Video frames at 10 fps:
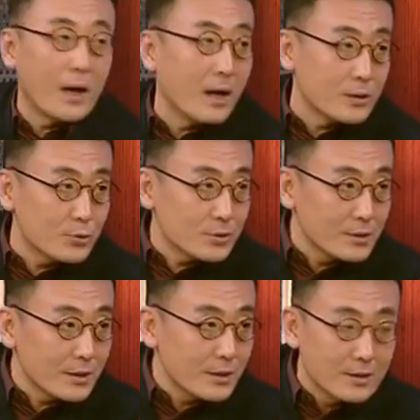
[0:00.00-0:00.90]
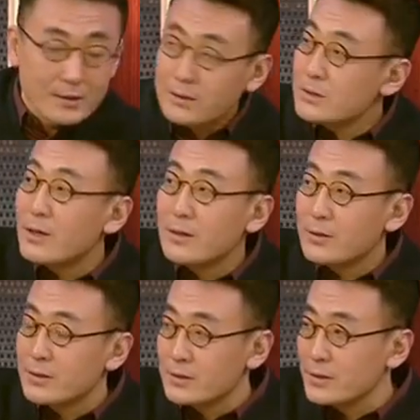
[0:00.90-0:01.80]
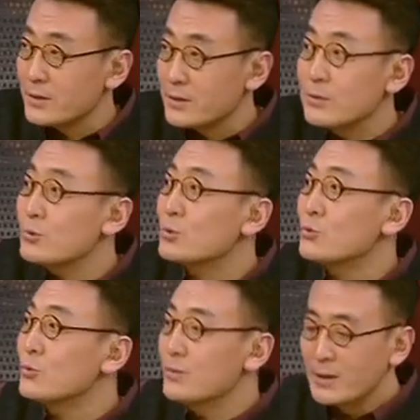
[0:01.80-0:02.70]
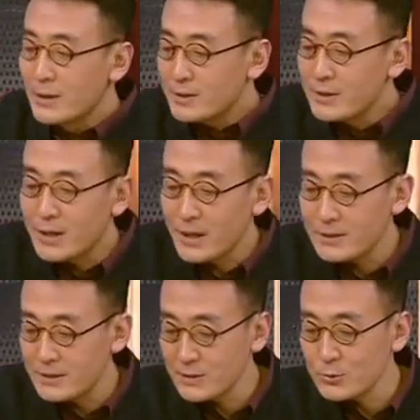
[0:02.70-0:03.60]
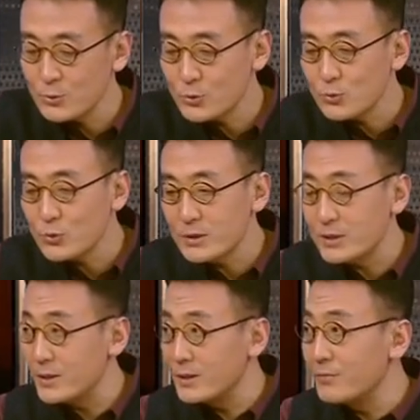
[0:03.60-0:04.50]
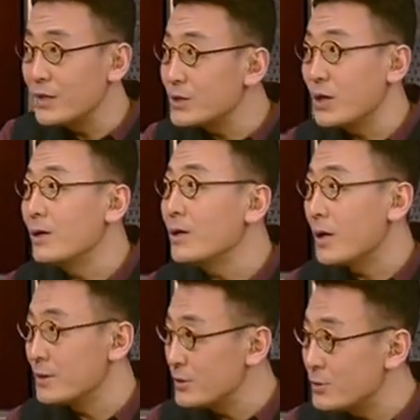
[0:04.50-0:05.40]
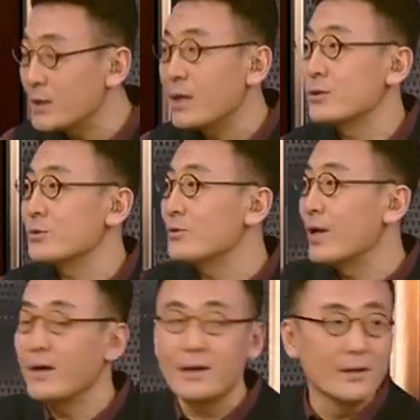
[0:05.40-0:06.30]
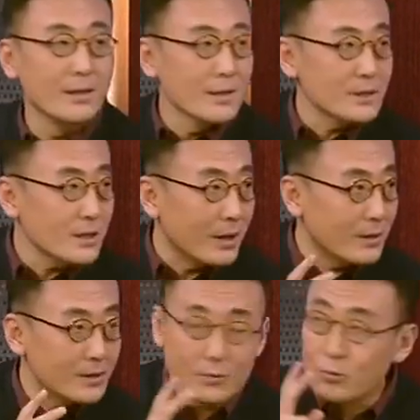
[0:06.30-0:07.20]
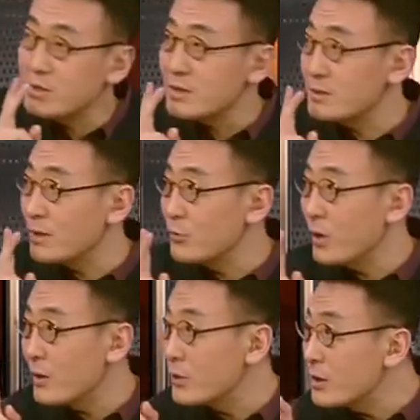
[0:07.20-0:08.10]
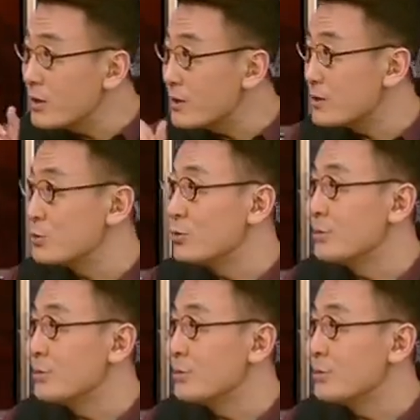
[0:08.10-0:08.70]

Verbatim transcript: 啊，就是这个杨绛和这个钱钟书。你看钱钟书的这个《围城》啊，你就看得出来，这两个人关键在于啊，有个乐趣。